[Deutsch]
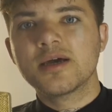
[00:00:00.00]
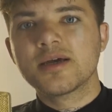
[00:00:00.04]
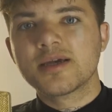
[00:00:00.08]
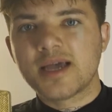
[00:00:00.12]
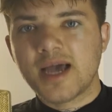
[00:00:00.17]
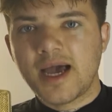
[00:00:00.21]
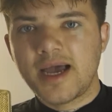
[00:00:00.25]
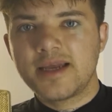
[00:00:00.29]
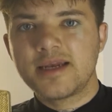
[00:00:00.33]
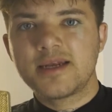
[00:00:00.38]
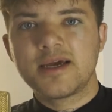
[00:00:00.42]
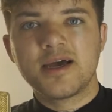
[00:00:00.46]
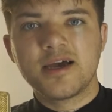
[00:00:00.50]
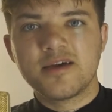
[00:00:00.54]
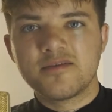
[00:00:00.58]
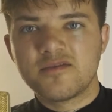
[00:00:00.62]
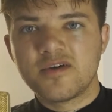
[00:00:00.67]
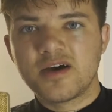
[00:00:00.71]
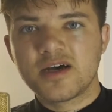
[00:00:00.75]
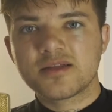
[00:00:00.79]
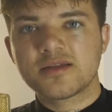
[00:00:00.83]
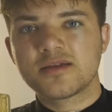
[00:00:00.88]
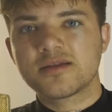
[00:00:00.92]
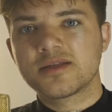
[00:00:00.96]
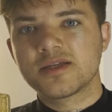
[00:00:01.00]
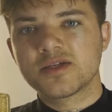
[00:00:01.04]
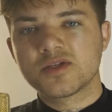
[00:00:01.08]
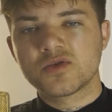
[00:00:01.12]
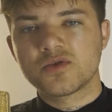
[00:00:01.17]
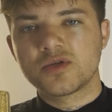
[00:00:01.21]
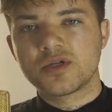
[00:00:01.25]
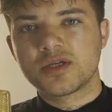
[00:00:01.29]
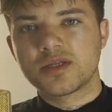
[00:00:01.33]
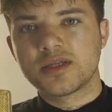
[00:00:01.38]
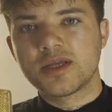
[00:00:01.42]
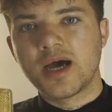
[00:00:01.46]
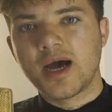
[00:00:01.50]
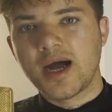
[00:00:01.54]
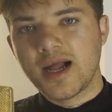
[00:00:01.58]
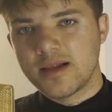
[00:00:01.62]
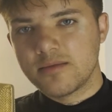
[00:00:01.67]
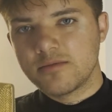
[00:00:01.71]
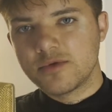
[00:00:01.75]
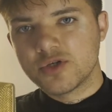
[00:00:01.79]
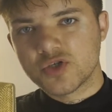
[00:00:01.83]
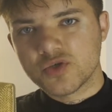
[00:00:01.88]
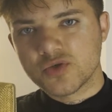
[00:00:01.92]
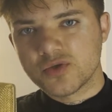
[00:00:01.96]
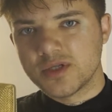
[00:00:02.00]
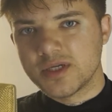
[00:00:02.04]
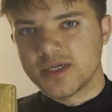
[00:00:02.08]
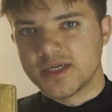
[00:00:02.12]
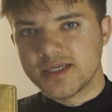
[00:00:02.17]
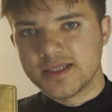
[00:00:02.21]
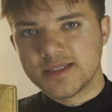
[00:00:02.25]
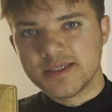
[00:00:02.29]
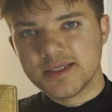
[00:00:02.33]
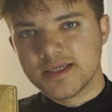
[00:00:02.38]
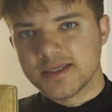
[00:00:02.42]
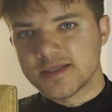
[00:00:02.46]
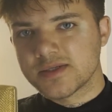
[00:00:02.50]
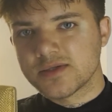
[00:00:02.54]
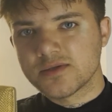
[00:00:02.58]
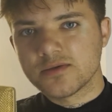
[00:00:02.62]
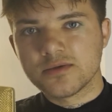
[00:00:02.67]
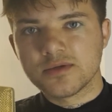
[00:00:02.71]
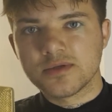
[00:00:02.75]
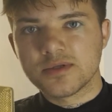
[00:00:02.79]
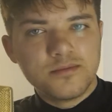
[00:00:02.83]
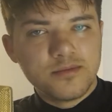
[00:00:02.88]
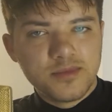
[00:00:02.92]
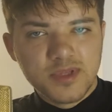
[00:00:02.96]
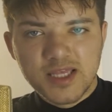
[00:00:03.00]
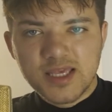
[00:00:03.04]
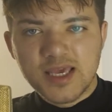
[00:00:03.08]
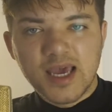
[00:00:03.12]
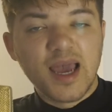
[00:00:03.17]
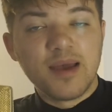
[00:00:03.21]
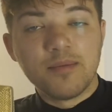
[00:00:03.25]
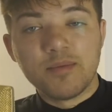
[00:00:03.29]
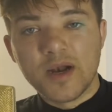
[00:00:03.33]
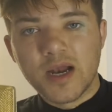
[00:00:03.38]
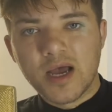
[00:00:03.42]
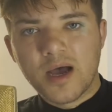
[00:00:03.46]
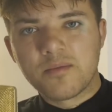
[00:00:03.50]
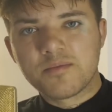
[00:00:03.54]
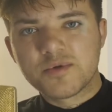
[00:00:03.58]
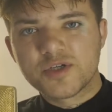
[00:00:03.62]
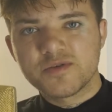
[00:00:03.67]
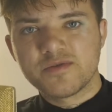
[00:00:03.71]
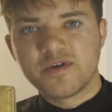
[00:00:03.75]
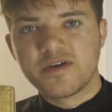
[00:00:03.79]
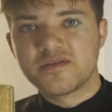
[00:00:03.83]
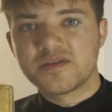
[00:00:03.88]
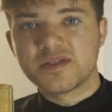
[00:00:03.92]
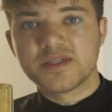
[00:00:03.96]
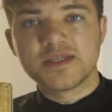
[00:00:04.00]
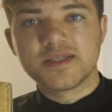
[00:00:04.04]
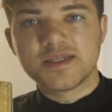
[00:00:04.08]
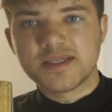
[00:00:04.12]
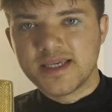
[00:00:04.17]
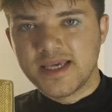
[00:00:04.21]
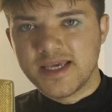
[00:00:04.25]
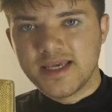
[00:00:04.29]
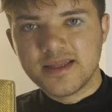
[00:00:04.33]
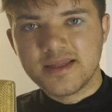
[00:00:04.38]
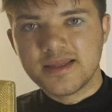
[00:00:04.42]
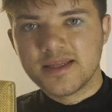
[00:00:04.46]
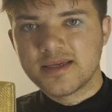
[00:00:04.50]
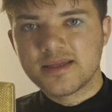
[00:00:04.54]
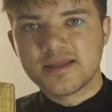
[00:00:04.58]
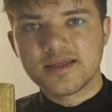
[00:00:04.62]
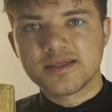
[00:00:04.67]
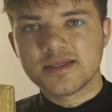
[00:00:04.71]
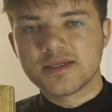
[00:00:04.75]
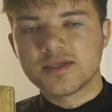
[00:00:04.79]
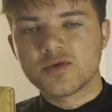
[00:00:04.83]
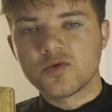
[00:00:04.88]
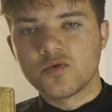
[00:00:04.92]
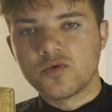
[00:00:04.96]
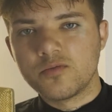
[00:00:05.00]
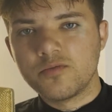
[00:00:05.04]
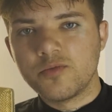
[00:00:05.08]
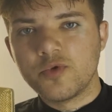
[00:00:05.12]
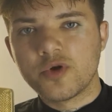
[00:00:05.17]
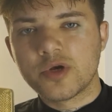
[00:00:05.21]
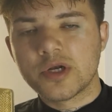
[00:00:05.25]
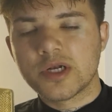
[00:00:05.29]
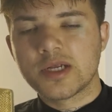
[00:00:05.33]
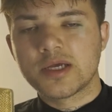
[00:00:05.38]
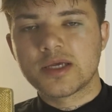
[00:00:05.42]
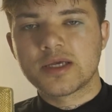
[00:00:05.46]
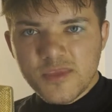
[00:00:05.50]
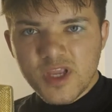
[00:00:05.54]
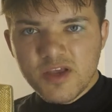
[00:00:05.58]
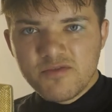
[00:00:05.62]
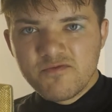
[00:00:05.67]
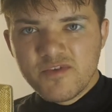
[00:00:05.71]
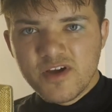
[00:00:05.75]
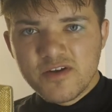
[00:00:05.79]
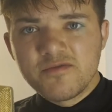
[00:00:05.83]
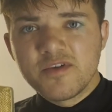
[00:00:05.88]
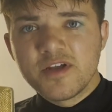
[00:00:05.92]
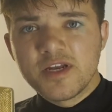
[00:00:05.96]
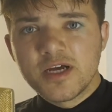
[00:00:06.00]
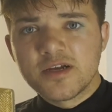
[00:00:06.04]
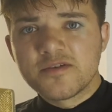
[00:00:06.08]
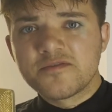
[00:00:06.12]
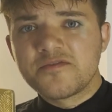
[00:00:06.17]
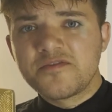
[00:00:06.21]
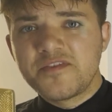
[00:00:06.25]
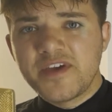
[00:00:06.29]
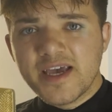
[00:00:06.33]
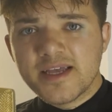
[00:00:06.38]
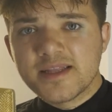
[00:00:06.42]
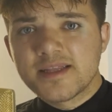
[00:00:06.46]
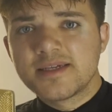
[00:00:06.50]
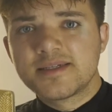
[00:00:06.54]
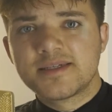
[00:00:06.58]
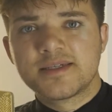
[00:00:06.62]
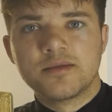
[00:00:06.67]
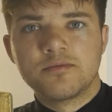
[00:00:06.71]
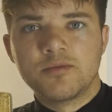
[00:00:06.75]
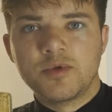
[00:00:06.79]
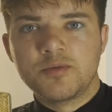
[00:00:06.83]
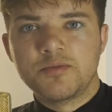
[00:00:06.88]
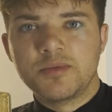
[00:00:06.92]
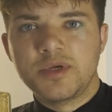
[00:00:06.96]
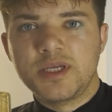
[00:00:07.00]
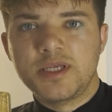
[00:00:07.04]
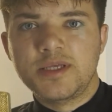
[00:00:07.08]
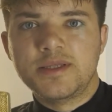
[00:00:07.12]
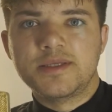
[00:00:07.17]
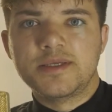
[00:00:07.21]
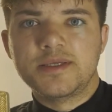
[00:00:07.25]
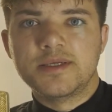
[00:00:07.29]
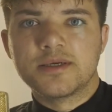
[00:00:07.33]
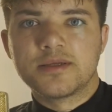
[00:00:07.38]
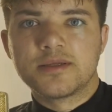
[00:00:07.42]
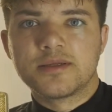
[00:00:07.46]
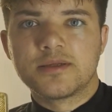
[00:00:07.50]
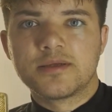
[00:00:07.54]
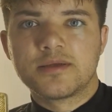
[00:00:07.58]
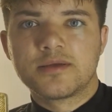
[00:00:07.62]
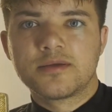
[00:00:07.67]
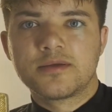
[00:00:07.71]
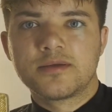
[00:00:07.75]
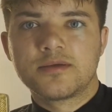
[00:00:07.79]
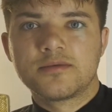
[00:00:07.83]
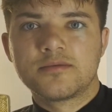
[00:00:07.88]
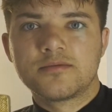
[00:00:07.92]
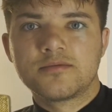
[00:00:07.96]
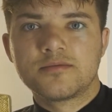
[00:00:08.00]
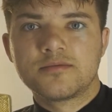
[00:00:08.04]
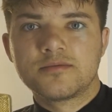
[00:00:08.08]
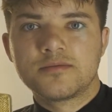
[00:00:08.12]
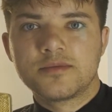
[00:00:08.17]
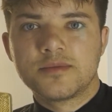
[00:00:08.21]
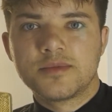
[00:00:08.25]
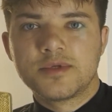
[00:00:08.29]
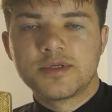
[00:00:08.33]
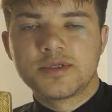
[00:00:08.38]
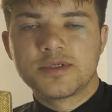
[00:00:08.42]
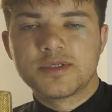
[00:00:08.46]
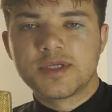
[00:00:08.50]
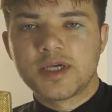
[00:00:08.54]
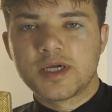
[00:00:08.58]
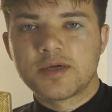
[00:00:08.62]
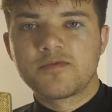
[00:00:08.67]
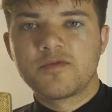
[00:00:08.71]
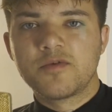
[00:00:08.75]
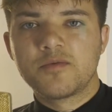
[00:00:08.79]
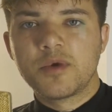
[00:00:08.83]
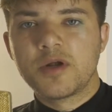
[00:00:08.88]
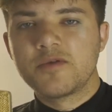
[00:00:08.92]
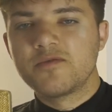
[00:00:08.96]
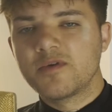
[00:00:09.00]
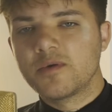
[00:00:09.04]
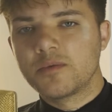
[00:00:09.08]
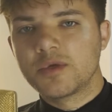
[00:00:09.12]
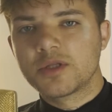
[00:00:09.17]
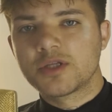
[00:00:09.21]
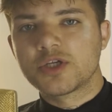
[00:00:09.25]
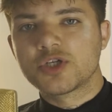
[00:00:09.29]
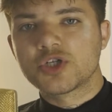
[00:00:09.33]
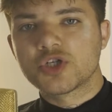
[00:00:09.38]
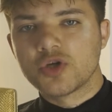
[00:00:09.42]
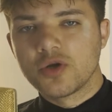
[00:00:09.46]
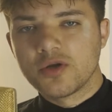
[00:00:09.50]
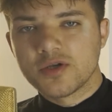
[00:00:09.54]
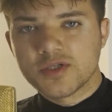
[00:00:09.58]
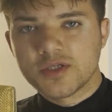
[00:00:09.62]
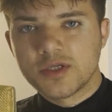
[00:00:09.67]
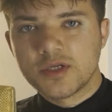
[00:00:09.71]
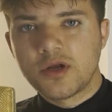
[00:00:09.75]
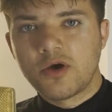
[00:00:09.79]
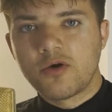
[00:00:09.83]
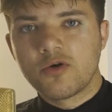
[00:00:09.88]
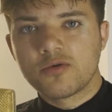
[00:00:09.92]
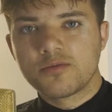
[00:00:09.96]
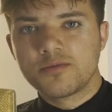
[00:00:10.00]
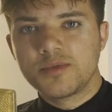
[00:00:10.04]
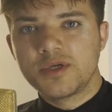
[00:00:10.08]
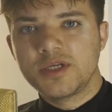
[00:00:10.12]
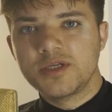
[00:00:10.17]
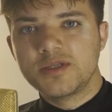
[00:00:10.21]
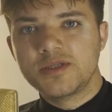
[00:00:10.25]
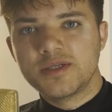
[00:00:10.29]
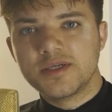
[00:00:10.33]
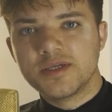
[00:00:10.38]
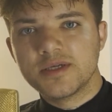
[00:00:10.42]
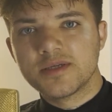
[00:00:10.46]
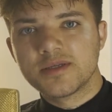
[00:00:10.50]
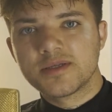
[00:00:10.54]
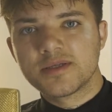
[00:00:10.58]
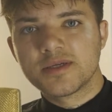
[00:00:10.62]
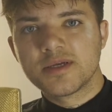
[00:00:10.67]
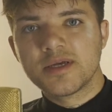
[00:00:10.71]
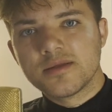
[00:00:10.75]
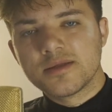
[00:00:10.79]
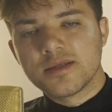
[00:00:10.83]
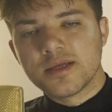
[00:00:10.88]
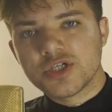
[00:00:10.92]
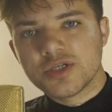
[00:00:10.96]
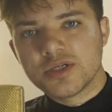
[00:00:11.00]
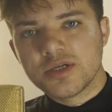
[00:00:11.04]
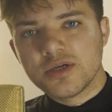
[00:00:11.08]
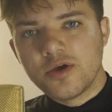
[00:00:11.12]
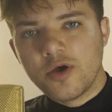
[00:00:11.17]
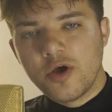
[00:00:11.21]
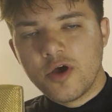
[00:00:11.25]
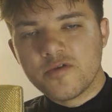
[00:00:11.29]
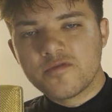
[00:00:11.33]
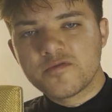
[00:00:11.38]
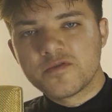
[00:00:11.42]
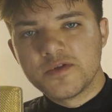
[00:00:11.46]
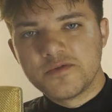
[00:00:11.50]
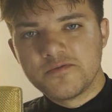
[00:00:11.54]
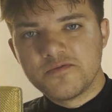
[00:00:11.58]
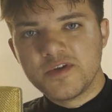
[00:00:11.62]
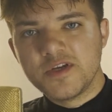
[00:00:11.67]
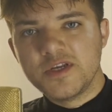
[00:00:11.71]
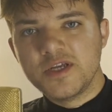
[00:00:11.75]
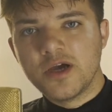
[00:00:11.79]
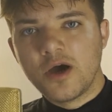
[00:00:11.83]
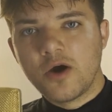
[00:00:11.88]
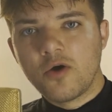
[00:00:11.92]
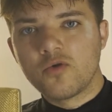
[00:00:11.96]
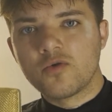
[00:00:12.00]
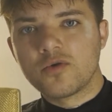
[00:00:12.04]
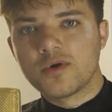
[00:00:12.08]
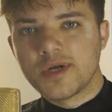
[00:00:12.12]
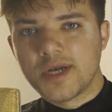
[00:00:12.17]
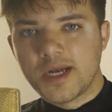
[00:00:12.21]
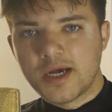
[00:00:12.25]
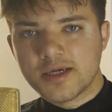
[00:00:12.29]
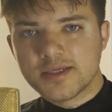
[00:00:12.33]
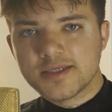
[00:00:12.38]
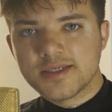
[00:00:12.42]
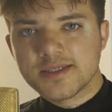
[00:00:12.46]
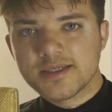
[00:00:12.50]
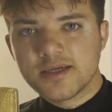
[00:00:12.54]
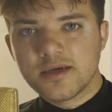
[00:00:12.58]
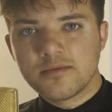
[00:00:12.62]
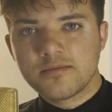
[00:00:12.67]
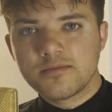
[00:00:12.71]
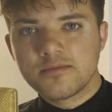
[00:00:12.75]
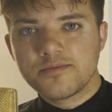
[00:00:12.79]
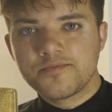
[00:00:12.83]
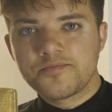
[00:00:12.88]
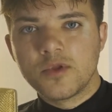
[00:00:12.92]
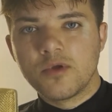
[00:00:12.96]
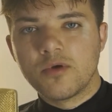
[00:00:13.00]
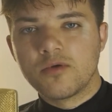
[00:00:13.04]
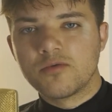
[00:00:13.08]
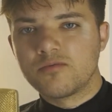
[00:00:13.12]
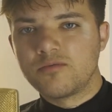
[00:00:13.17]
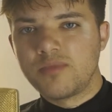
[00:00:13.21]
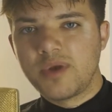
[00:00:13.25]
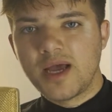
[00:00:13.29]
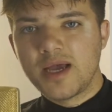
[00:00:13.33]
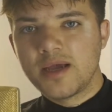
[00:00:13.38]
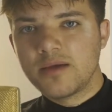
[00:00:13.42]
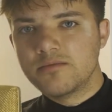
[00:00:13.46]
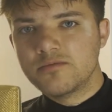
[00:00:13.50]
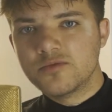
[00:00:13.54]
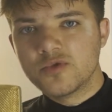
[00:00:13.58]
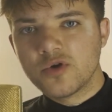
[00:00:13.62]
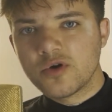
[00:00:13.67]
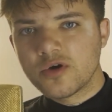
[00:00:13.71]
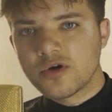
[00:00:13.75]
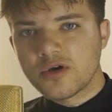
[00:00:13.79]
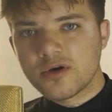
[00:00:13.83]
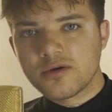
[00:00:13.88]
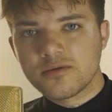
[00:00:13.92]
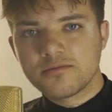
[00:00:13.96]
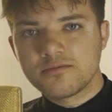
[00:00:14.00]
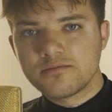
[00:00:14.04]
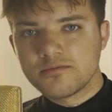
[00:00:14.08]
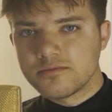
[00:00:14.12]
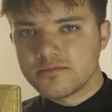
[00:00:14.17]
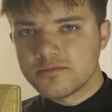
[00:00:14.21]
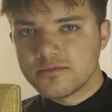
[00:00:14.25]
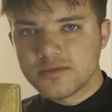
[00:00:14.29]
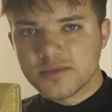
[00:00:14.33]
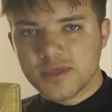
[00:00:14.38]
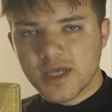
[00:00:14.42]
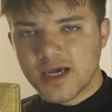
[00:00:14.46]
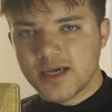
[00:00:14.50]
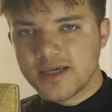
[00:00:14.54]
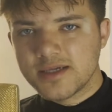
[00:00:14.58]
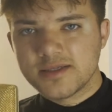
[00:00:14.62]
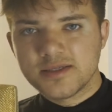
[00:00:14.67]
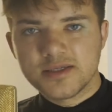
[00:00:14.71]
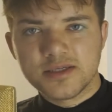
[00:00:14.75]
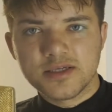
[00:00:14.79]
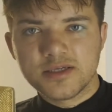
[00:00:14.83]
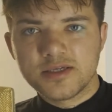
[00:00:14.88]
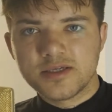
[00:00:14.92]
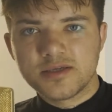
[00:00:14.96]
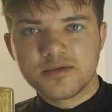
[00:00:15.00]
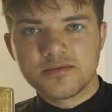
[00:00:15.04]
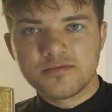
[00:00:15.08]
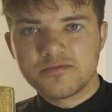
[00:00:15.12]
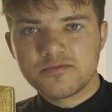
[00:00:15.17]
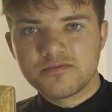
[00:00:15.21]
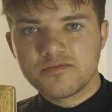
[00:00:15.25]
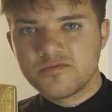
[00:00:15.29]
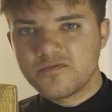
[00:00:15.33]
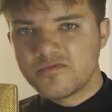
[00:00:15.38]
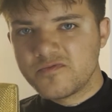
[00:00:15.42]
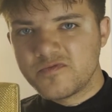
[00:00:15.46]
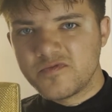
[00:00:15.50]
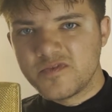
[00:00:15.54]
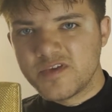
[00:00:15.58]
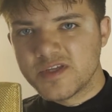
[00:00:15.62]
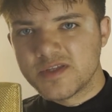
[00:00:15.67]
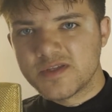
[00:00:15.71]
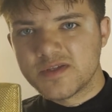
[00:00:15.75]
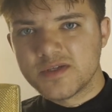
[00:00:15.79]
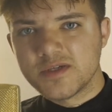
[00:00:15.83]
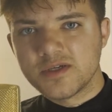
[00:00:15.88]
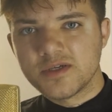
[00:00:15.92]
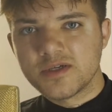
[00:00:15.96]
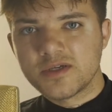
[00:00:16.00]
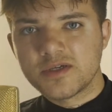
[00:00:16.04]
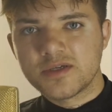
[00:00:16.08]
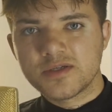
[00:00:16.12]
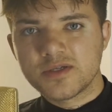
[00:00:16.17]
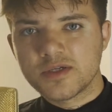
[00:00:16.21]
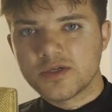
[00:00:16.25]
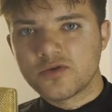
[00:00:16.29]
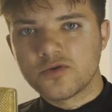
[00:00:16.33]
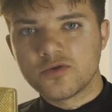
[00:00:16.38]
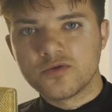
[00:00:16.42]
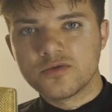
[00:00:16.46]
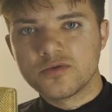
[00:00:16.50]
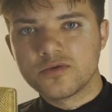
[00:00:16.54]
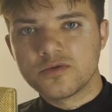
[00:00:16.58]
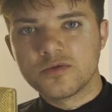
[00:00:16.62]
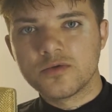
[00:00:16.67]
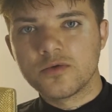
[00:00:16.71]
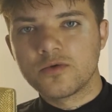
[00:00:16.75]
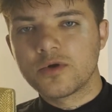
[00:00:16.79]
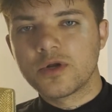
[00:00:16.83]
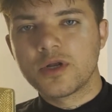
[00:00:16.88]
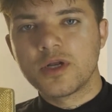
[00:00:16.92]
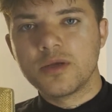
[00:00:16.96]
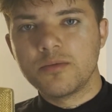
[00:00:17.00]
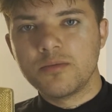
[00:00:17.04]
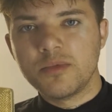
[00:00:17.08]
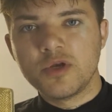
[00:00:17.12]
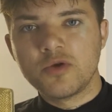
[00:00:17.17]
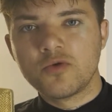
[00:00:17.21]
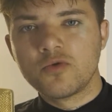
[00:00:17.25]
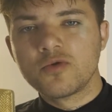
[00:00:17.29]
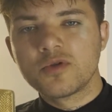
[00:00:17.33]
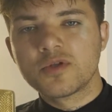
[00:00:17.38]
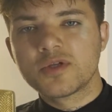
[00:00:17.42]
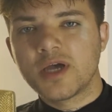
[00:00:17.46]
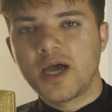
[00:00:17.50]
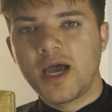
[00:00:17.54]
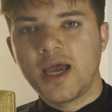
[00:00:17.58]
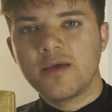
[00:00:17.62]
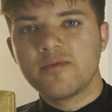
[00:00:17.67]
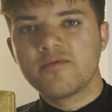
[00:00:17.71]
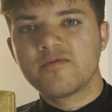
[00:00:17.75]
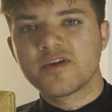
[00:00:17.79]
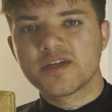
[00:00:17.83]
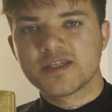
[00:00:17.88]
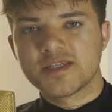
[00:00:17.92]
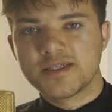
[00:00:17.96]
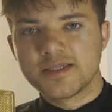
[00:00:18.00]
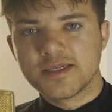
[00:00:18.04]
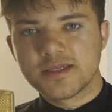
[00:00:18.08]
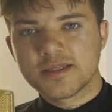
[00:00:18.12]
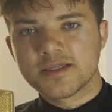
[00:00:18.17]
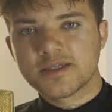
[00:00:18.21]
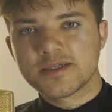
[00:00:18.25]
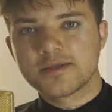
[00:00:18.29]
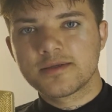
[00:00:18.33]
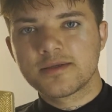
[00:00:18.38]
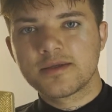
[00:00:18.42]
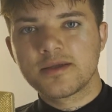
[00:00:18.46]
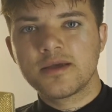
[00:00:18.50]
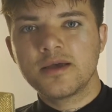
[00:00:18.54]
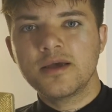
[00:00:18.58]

Keiner erwartet, dass du dich eine halbe Stunde hinsetzt und nicht einmal abschweifst. Das geht nicht, das ist unmöglich. Wenn wir dann fertig sind mit Meditieren, sagen wir mal, mit geschlossenen Augen meditiert, dann öffnen wir die Augen langsam und bleiben noch 30, 40 Sekunden oder eine Minute einfach sitzen,